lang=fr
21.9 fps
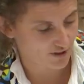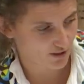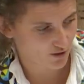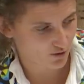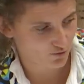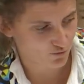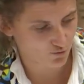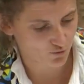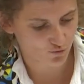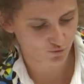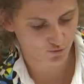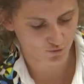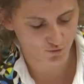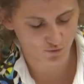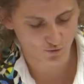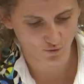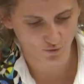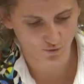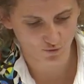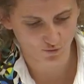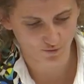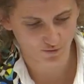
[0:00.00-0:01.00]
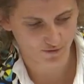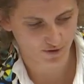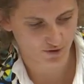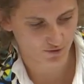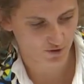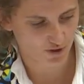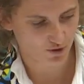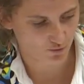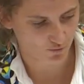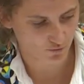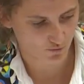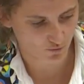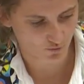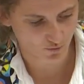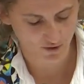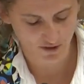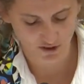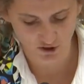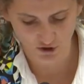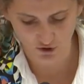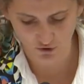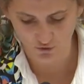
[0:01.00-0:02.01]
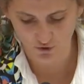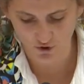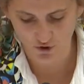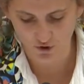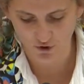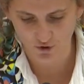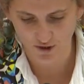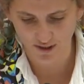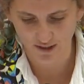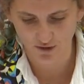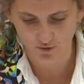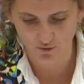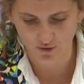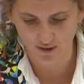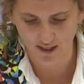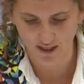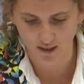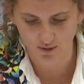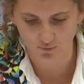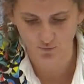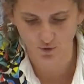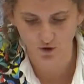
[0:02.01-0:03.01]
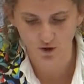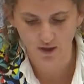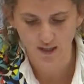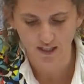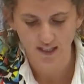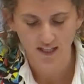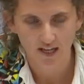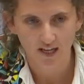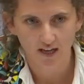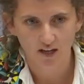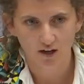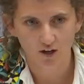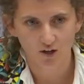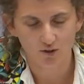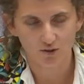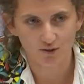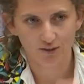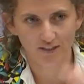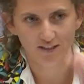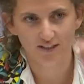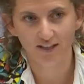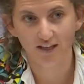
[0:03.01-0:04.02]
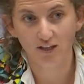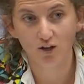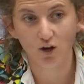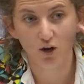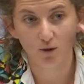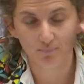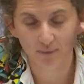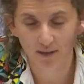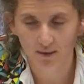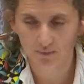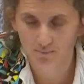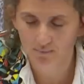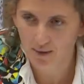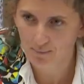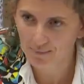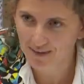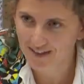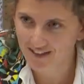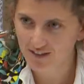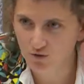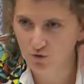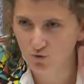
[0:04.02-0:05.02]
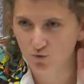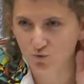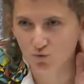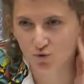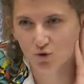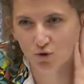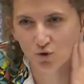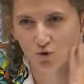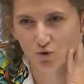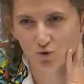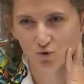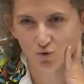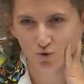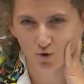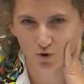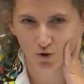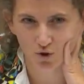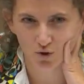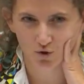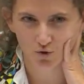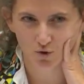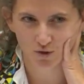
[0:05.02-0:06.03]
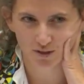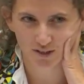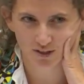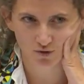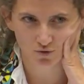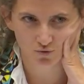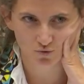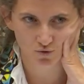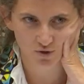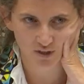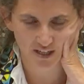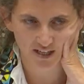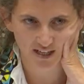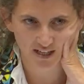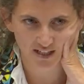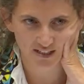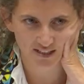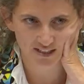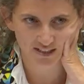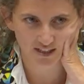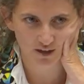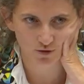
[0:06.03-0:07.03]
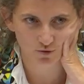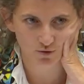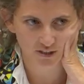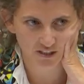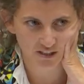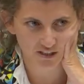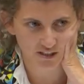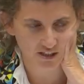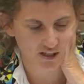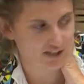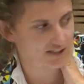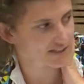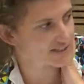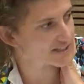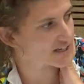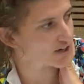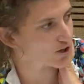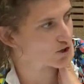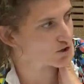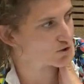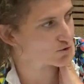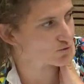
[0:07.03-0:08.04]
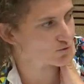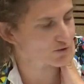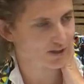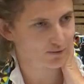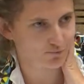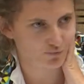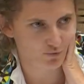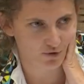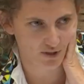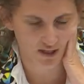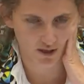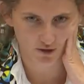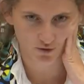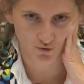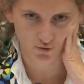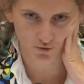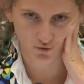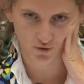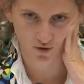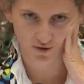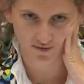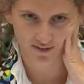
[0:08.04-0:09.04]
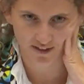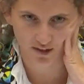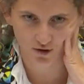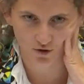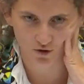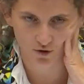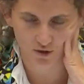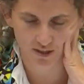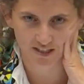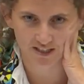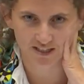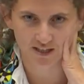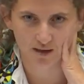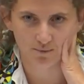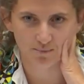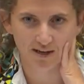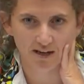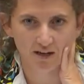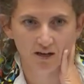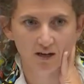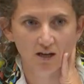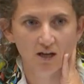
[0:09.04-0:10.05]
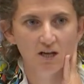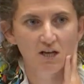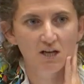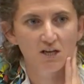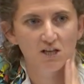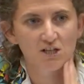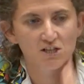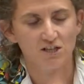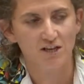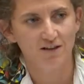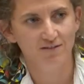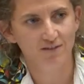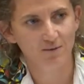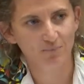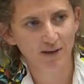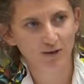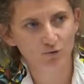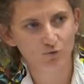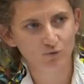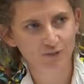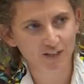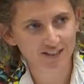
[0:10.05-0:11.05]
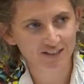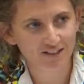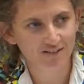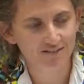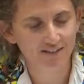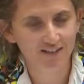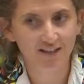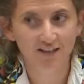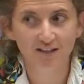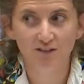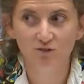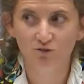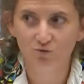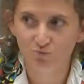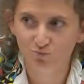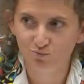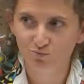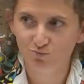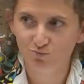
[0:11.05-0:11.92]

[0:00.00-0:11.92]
d'ailleurs dont on, enfin, voilà, échange régulièrement. d'ailleurs, ma prise de conscience sur, sur ces sujets-là tient aussi d'un dialogue qu'on a depuis quelque temps avec Isabelle j'avais pris contact avec elle